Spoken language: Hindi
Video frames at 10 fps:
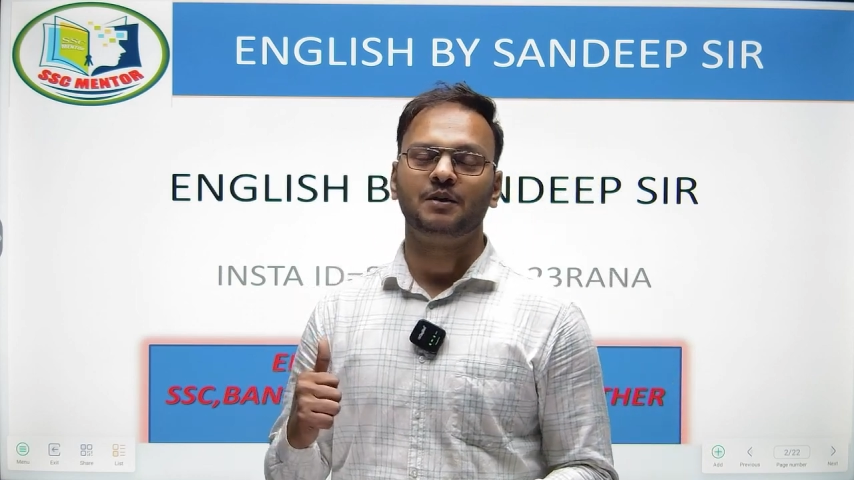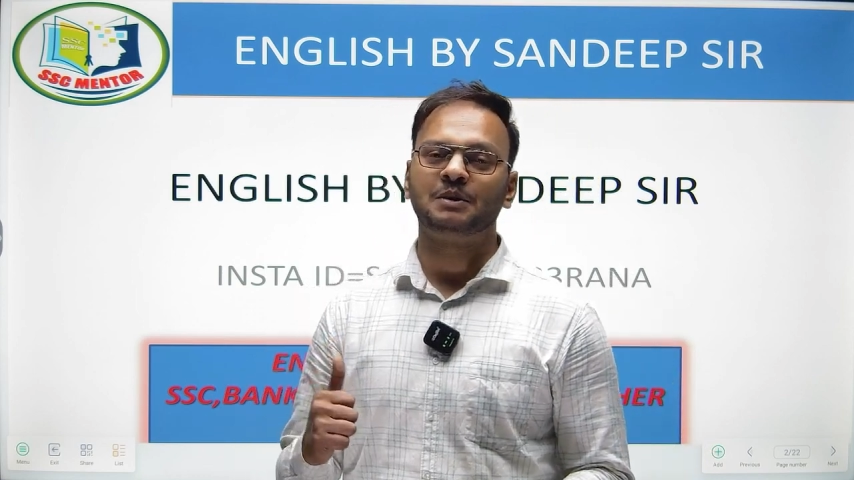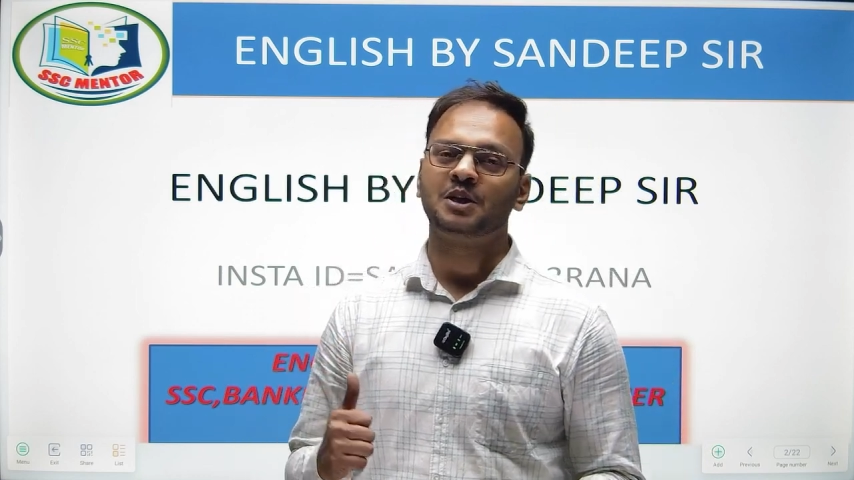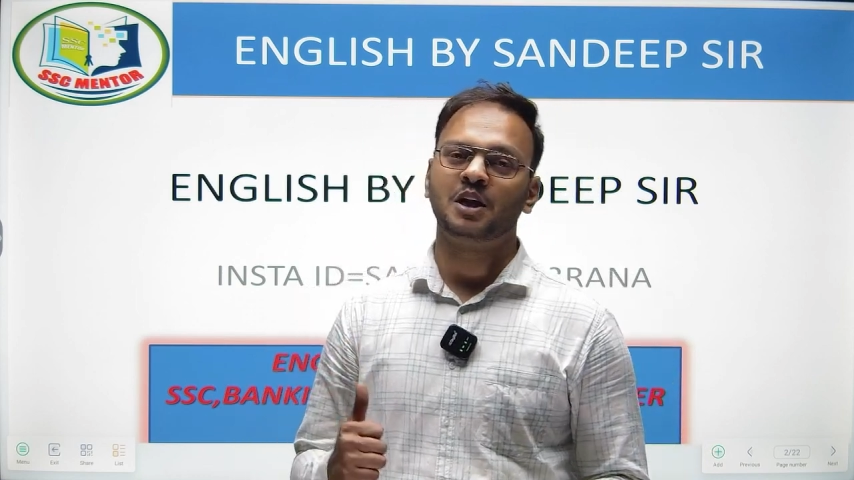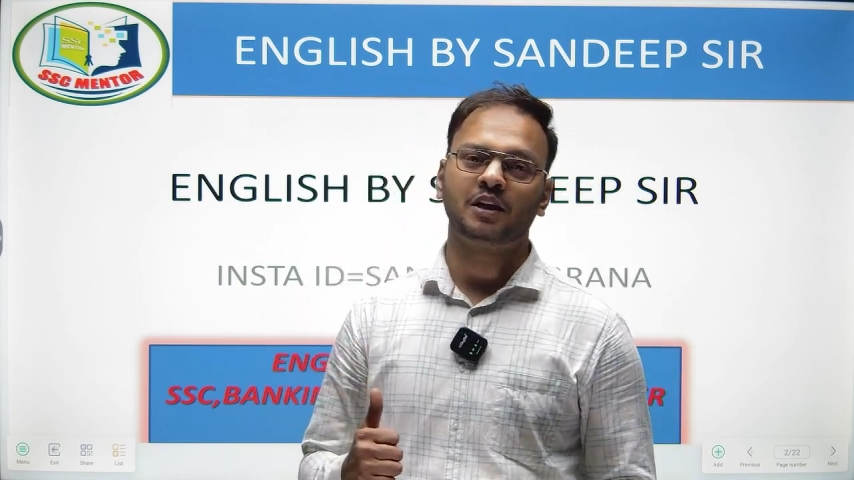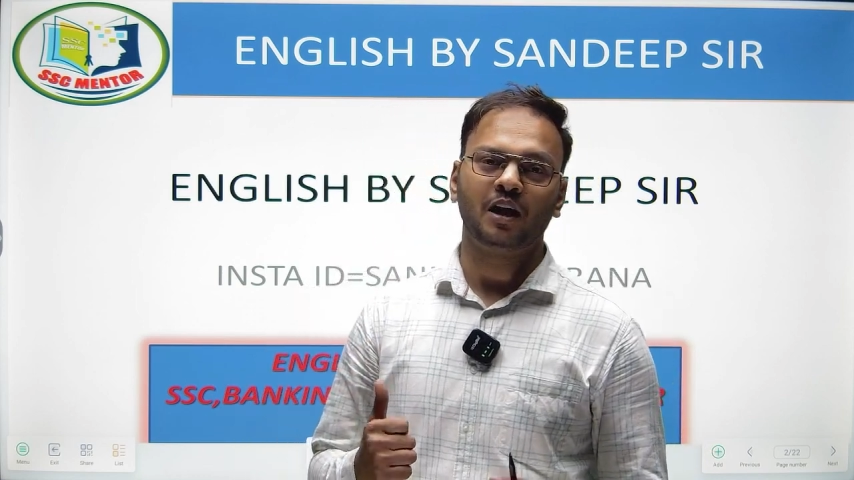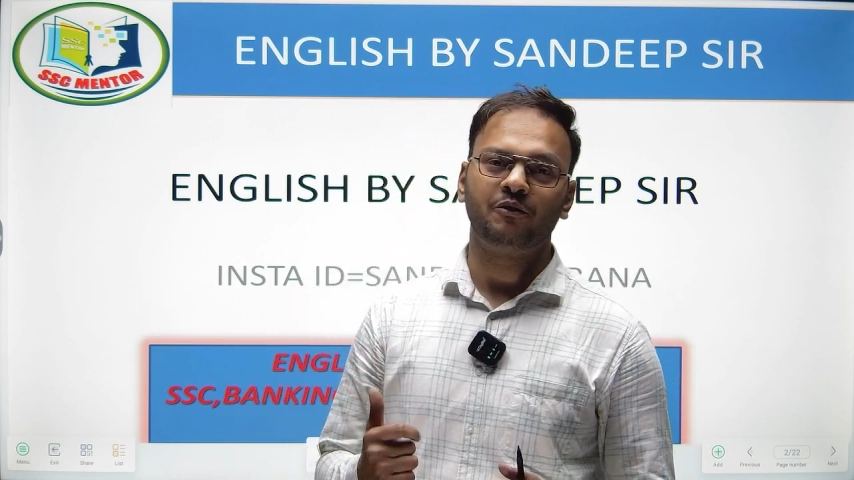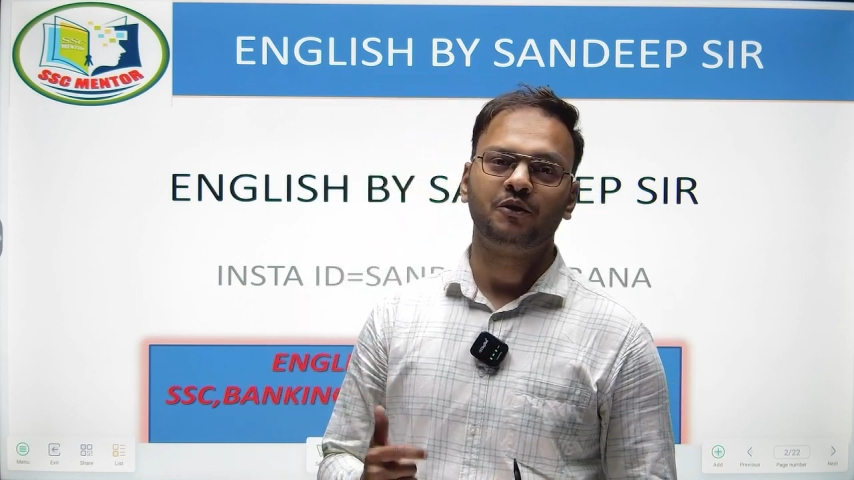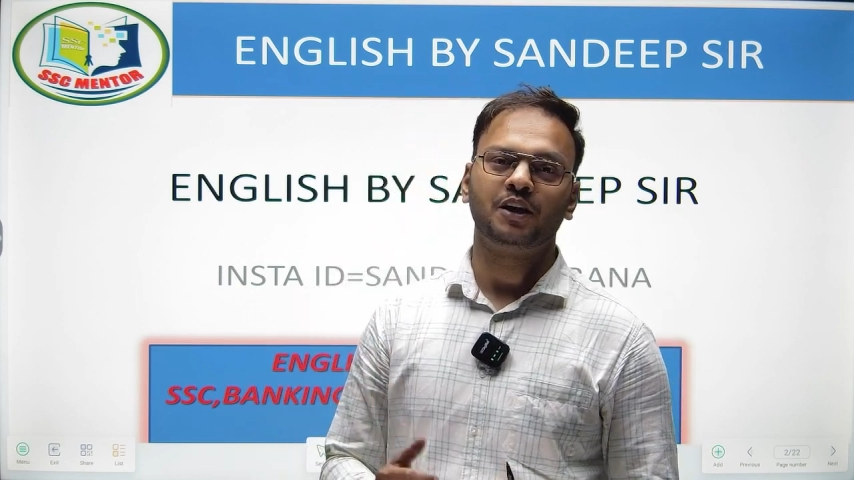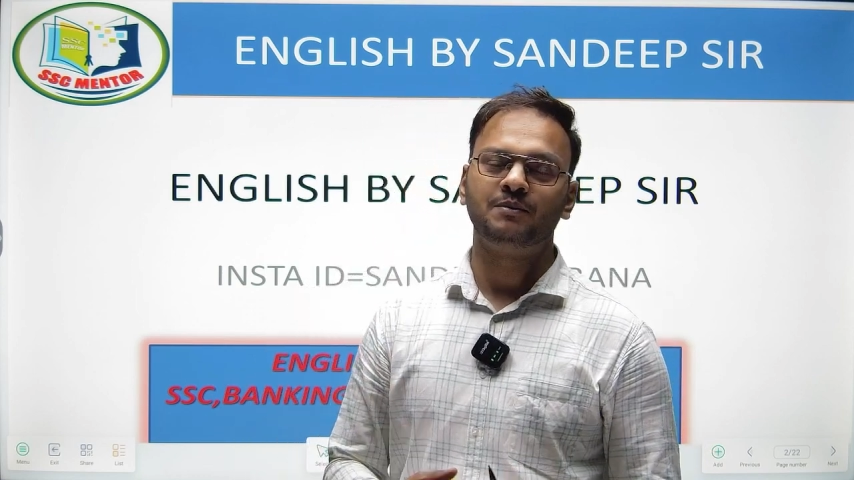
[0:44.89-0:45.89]
पिछले
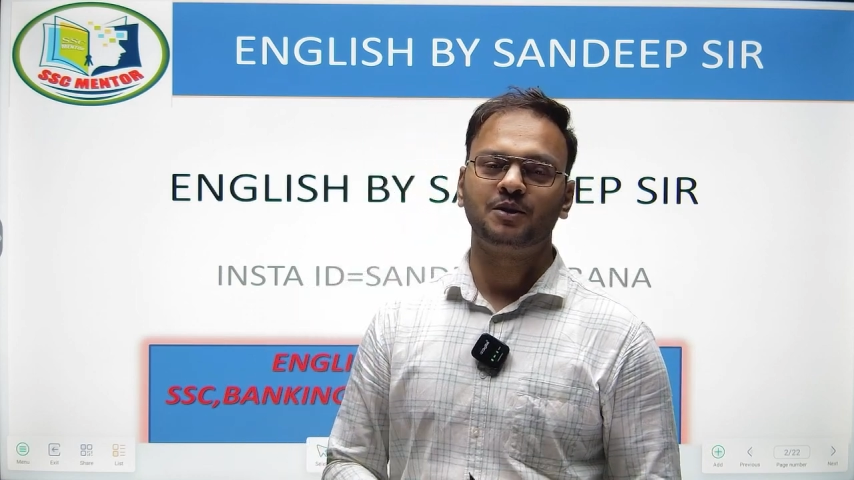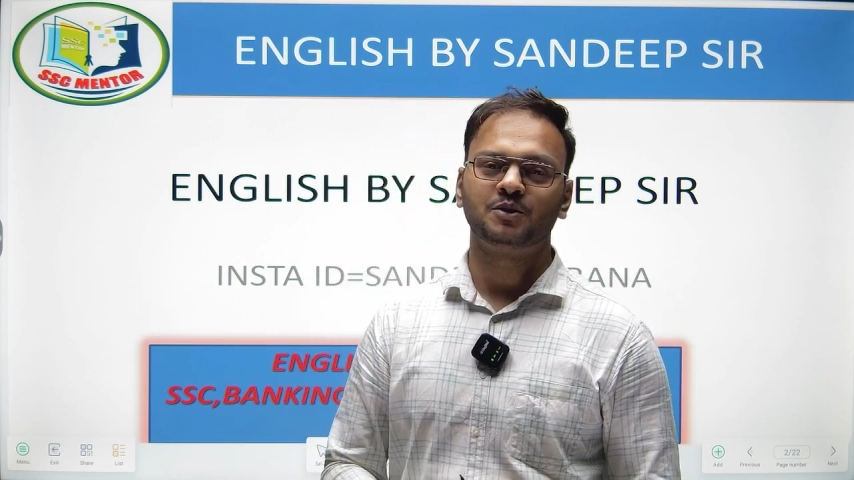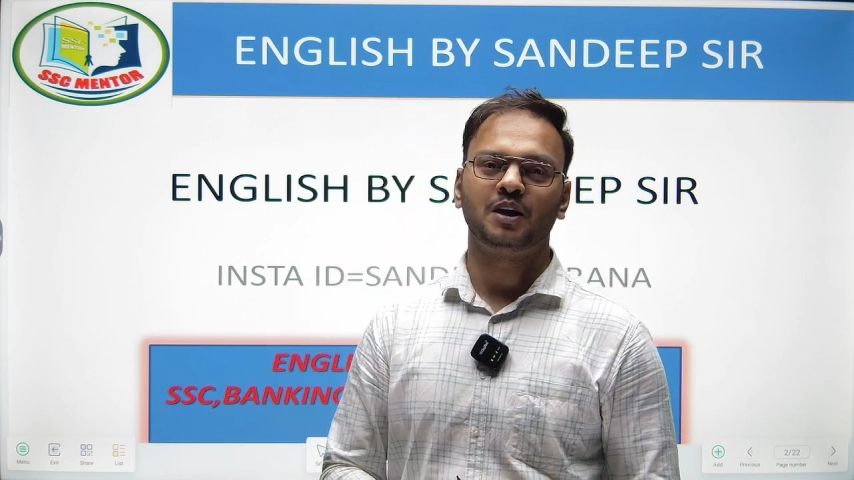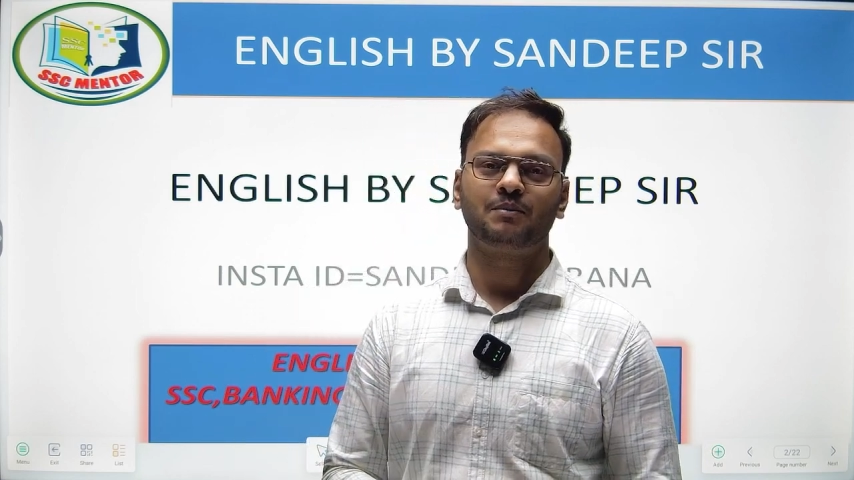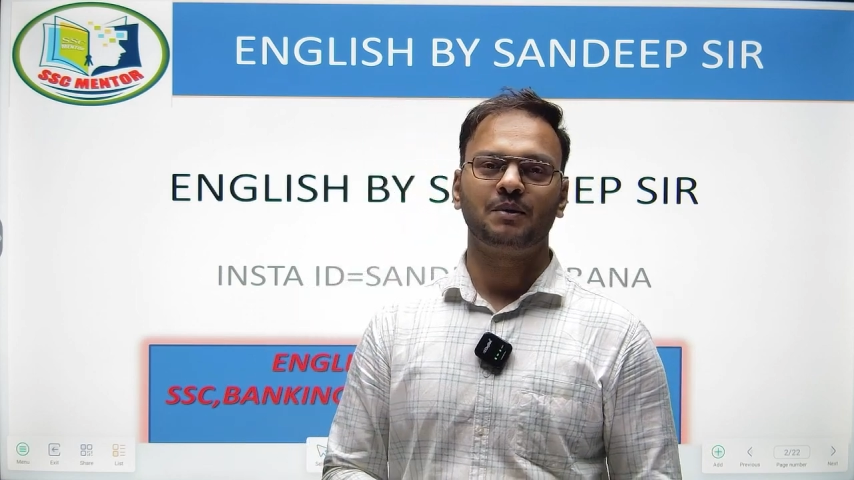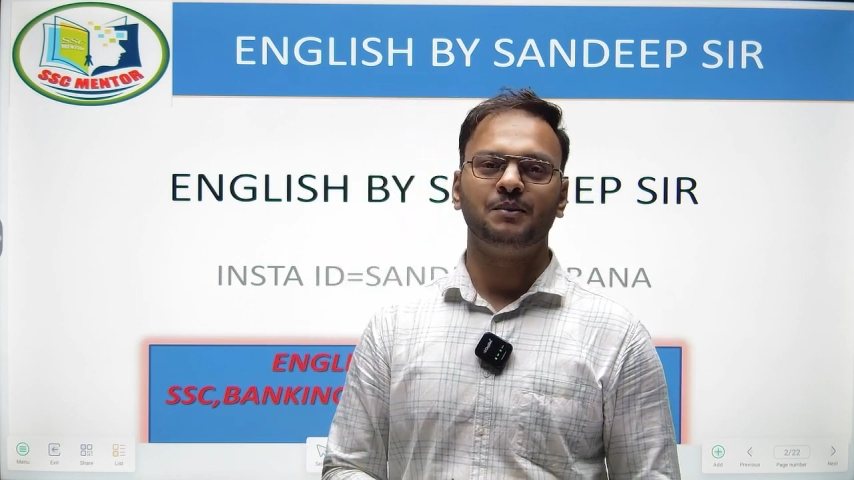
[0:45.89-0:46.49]
काफी टाइम से जो है आपके